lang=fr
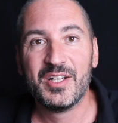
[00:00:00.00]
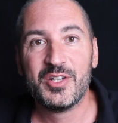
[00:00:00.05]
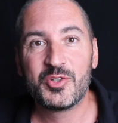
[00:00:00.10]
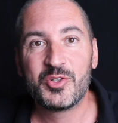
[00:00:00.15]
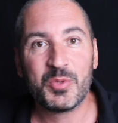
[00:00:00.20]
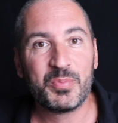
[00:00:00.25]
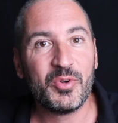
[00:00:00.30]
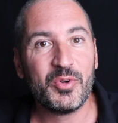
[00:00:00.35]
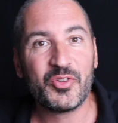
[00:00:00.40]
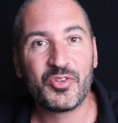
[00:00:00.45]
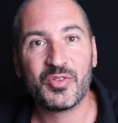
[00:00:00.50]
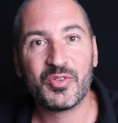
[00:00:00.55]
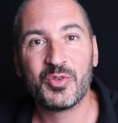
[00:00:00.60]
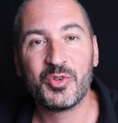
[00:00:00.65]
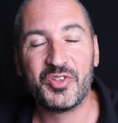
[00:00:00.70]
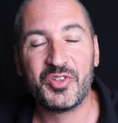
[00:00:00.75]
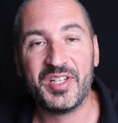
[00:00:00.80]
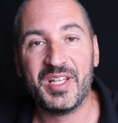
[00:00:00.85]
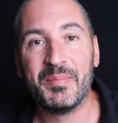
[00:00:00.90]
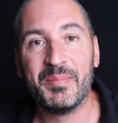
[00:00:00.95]
je pense
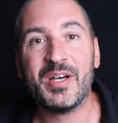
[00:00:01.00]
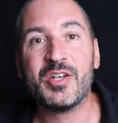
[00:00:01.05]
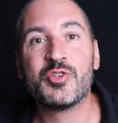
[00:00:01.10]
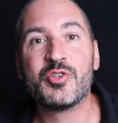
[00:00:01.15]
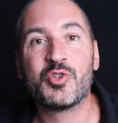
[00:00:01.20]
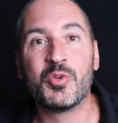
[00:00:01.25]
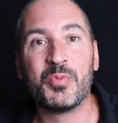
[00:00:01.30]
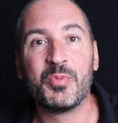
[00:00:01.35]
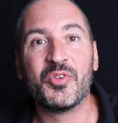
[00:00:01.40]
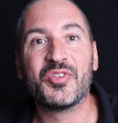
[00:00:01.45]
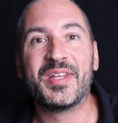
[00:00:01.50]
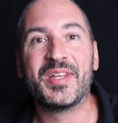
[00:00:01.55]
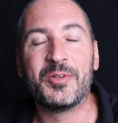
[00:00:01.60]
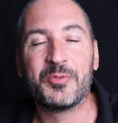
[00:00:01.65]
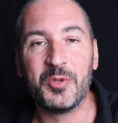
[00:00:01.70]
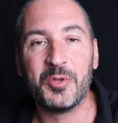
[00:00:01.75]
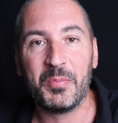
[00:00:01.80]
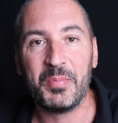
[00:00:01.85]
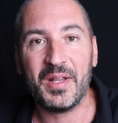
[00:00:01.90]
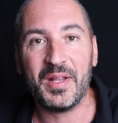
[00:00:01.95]
au cinéma, je pense qu'il
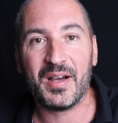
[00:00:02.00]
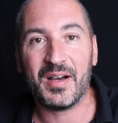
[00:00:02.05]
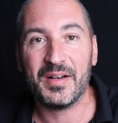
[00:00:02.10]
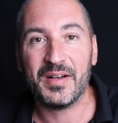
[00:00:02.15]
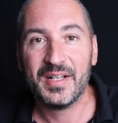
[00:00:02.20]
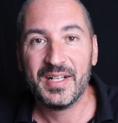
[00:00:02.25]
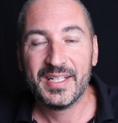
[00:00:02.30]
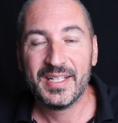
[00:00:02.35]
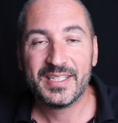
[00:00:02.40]
te plaira.